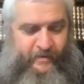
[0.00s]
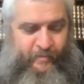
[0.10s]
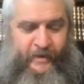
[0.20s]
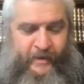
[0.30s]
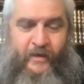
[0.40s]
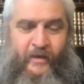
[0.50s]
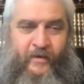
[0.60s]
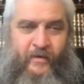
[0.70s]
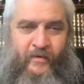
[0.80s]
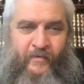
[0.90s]
пара,
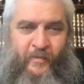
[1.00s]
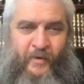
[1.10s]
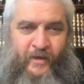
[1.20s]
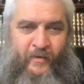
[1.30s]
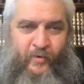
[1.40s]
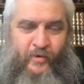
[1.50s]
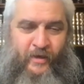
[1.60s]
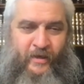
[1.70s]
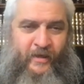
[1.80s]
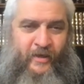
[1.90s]
и выпили немножко,
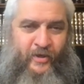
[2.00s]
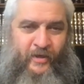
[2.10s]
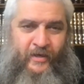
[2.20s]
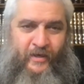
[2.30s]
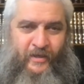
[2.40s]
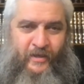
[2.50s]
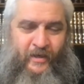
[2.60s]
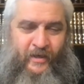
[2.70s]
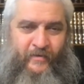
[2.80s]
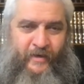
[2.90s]
и они начали как раз
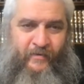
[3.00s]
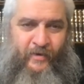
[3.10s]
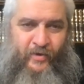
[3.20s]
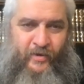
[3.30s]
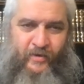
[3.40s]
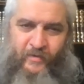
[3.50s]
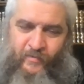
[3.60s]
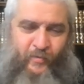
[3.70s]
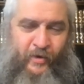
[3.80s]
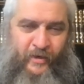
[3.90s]
такие говорить вещи,
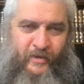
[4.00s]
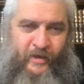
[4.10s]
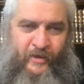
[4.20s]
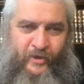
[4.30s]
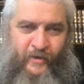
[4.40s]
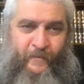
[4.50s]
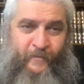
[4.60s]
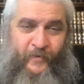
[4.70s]
ну, более страшные.